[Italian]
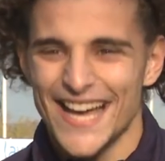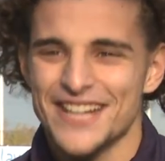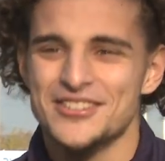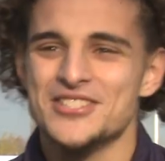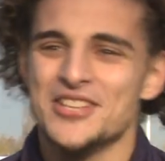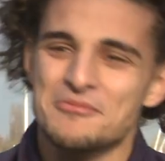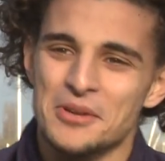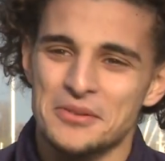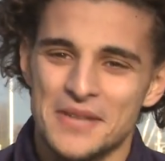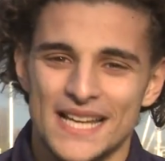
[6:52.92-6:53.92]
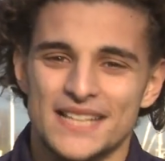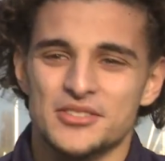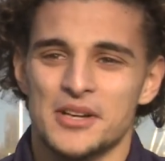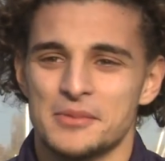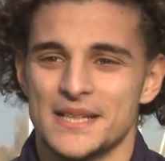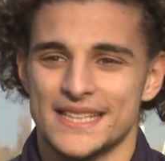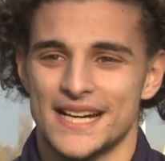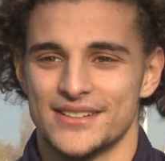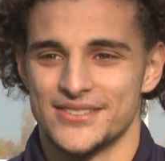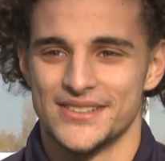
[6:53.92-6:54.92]
questo è... è il mio dialetto
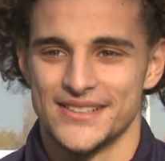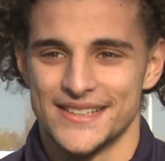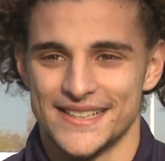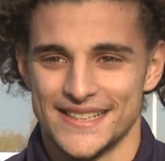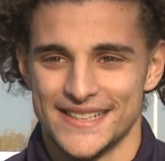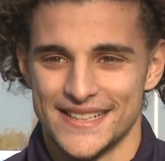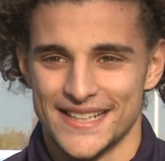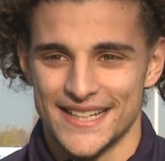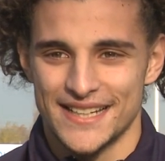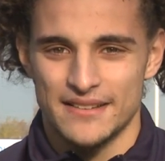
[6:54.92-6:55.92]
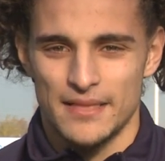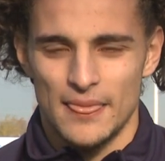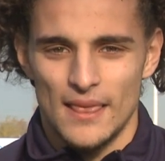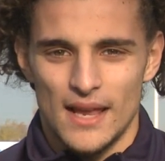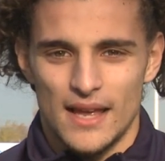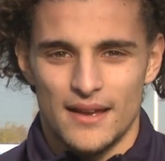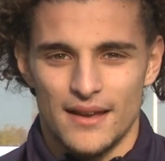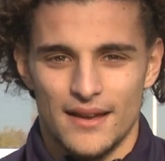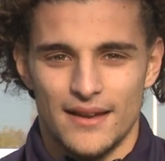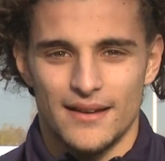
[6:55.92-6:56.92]
napoletano. E invece in parmigiano come li
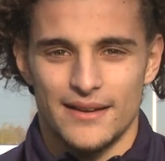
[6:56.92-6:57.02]
saluti?